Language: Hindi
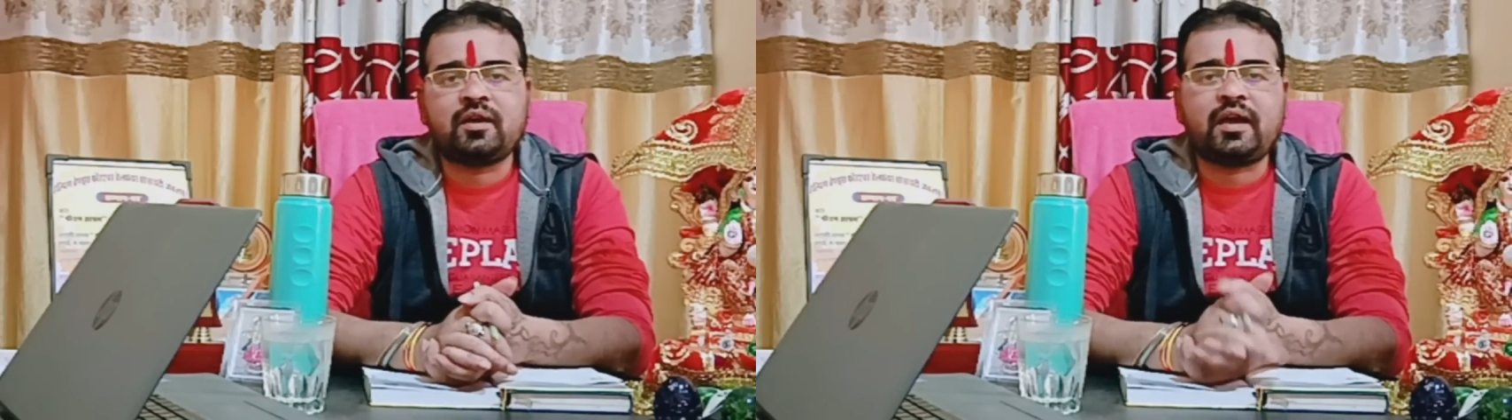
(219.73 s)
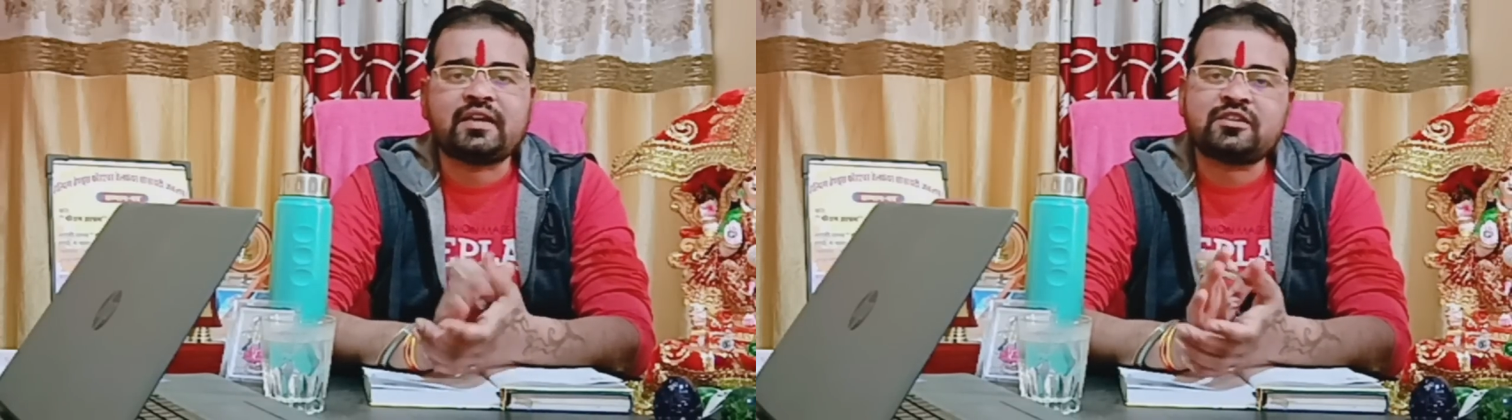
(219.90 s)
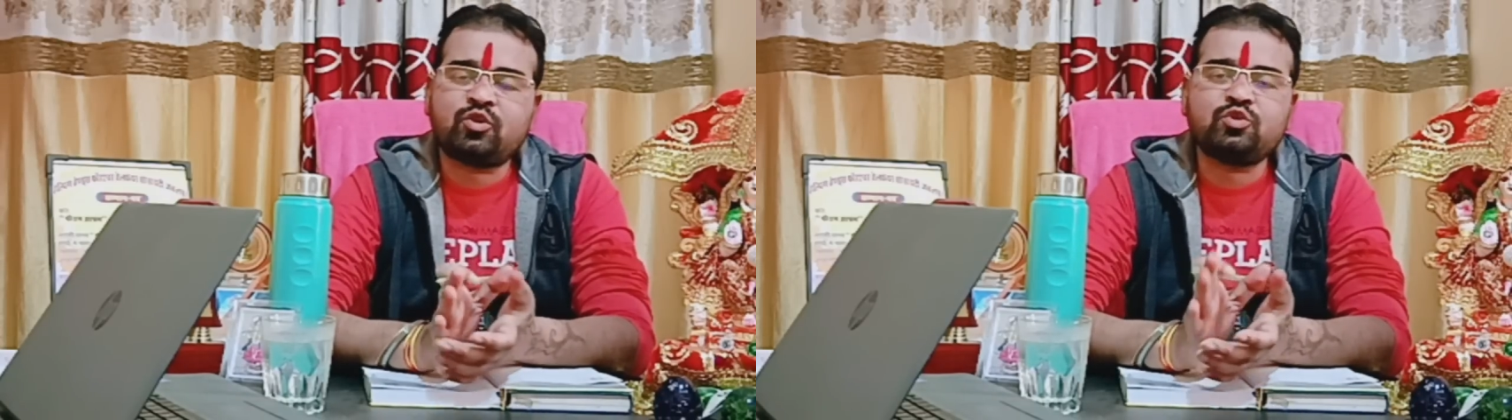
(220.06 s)

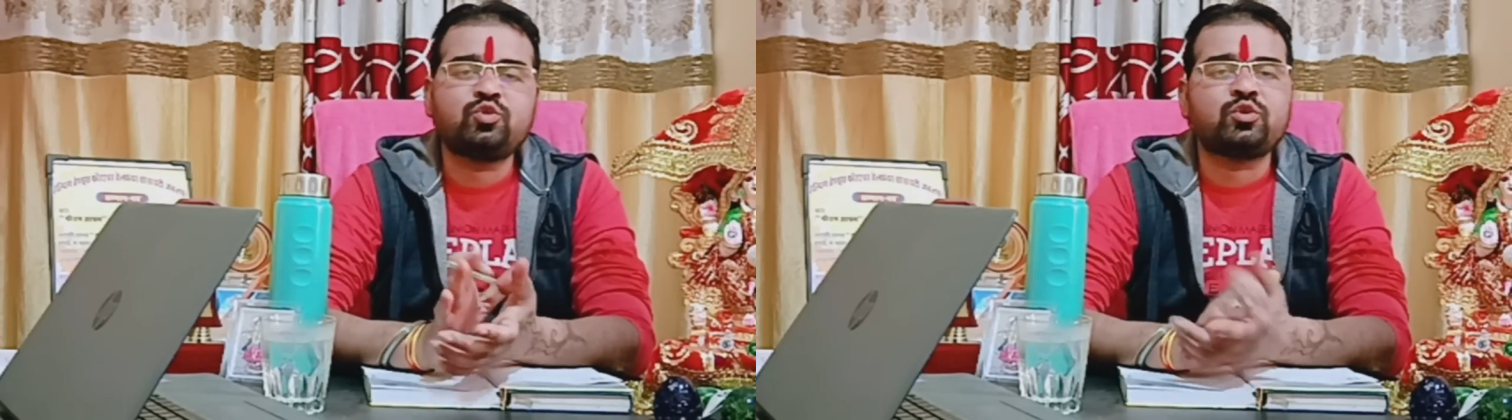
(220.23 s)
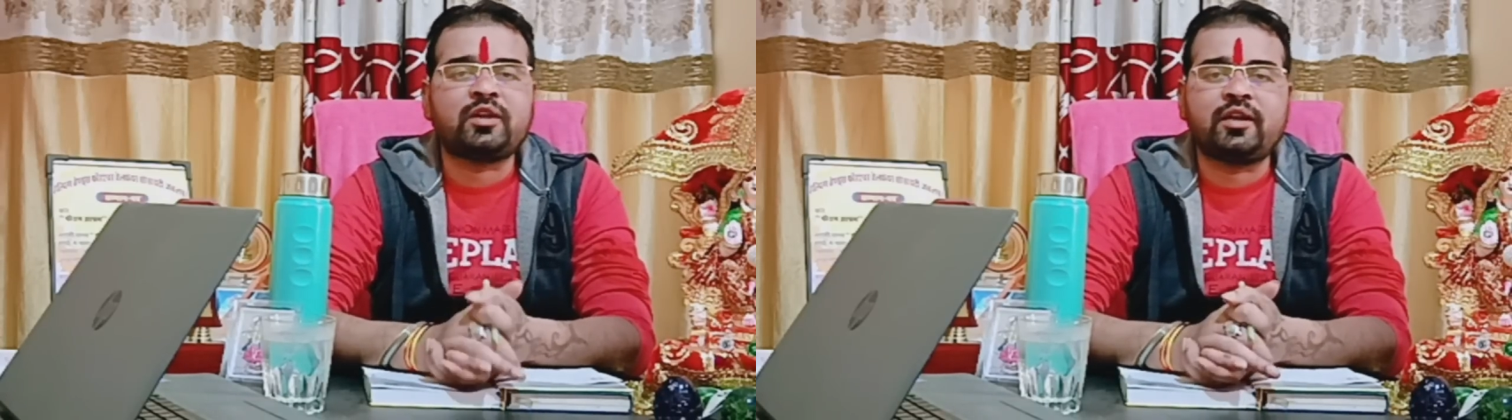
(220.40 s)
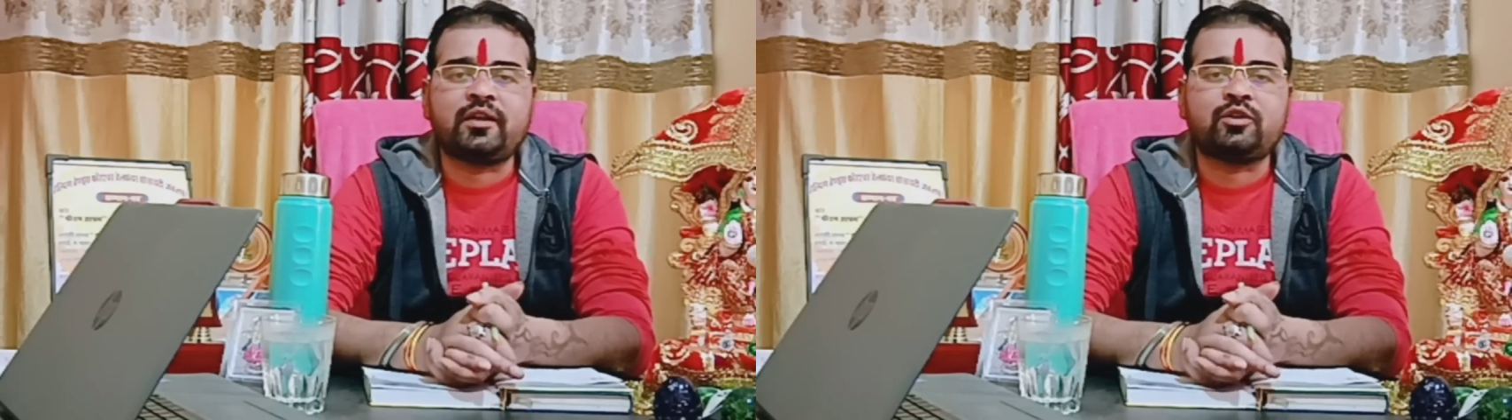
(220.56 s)
ऐसे कुछ
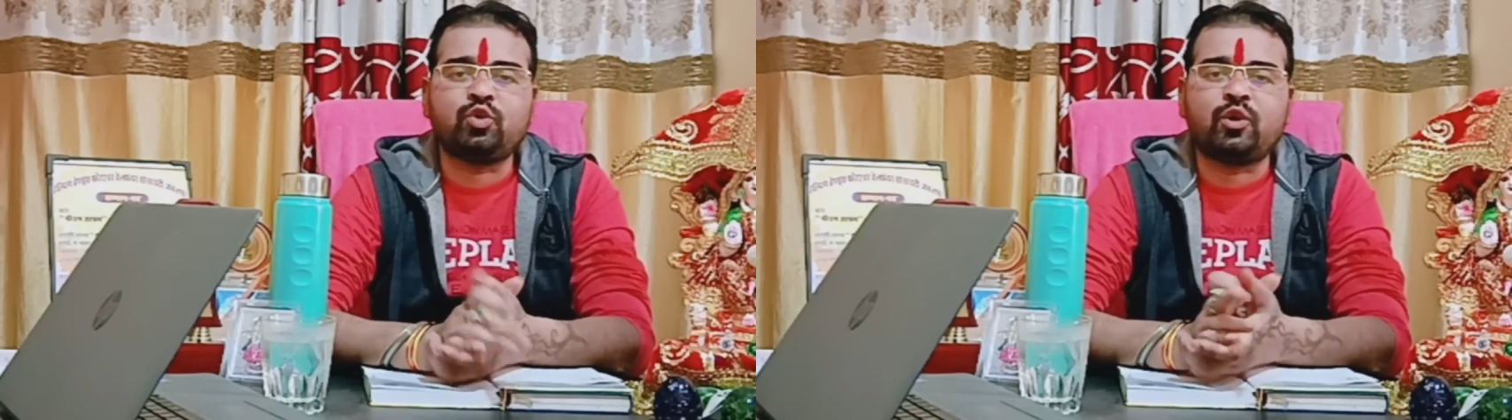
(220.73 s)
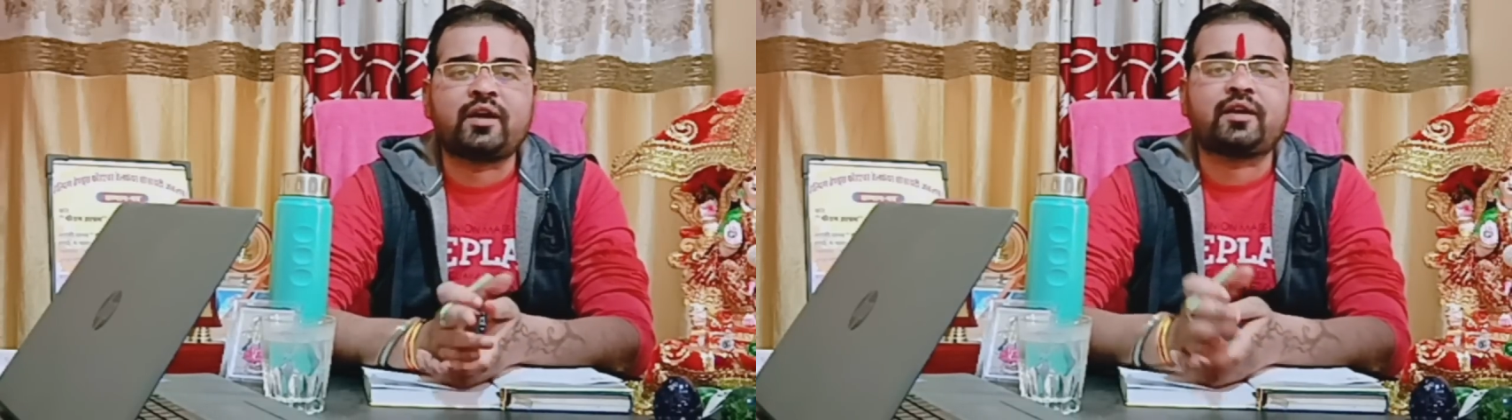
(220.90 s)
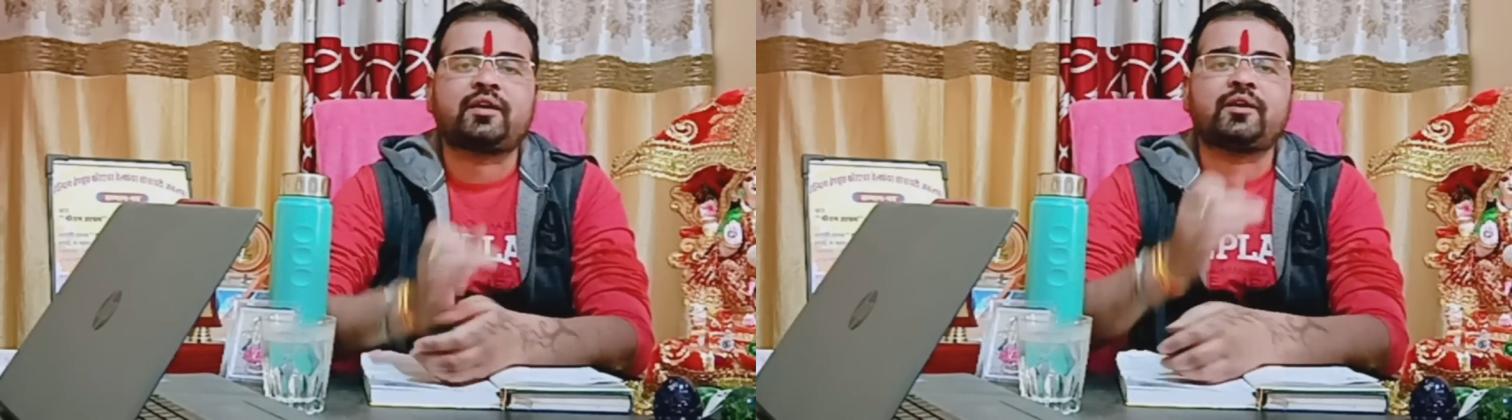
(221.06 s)
जूते ले लें दो
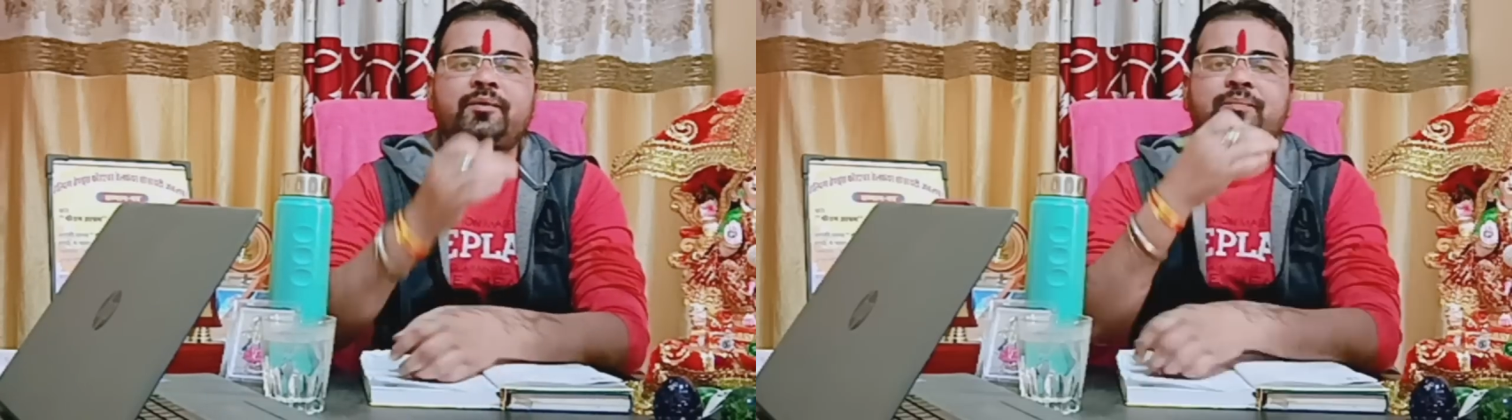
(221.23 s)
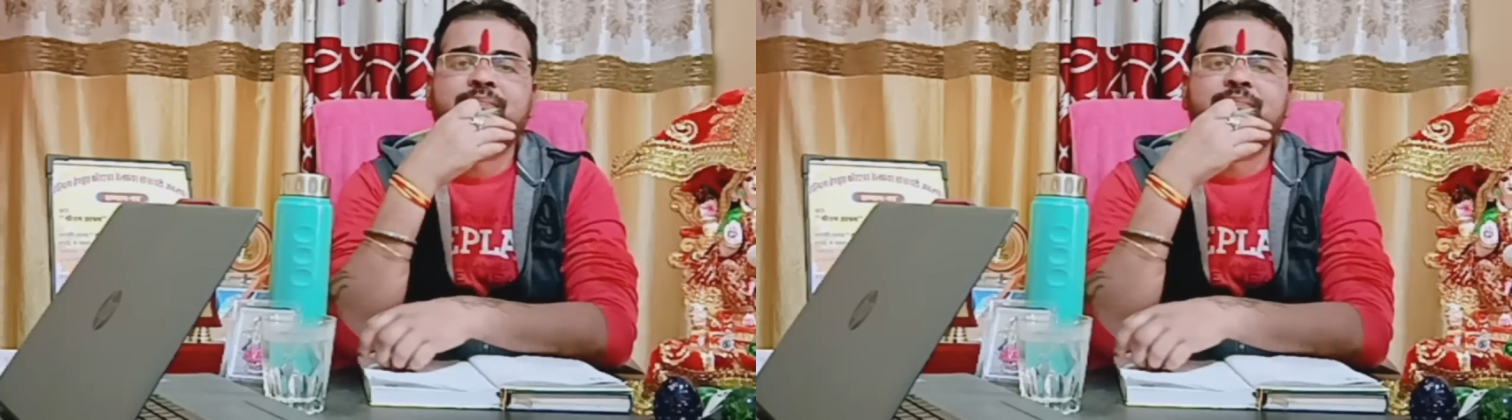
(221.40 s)
रंग के